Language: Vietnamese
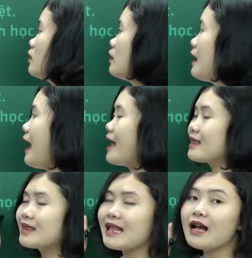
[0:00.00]

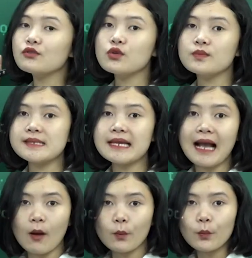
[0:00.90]
là tác dụng sinh
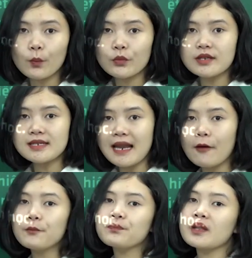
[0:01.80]
học. Được chưa
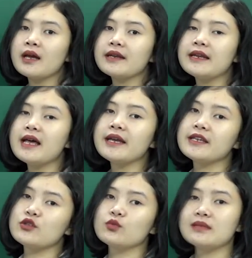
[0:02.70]
nào? Đến đây
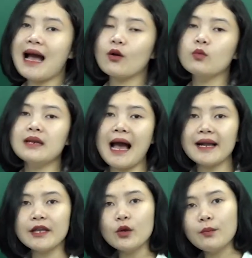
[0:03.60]
thì chúng ta cũng đã
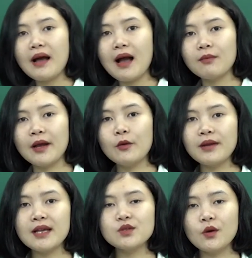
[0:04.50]
kết thúc bài học ngày hôm
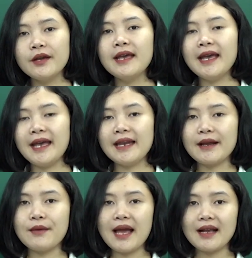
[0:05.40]
nay rồi. Hẹn
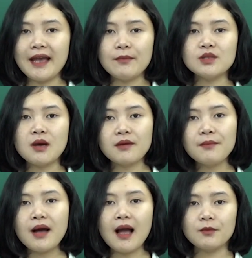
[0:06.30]
gặp lại các em trong các
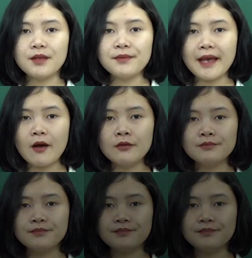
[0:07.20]
bài học tiếp theo.